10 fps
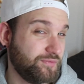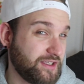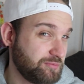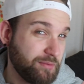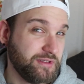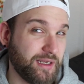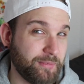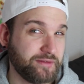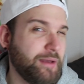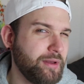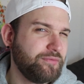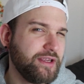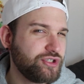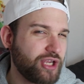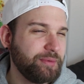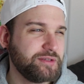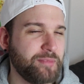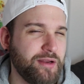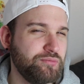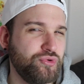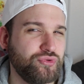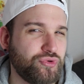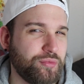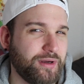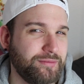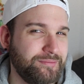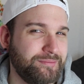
So war es bei mir damals. Aber vielleicht schreibe ich mal ein Buch drüber.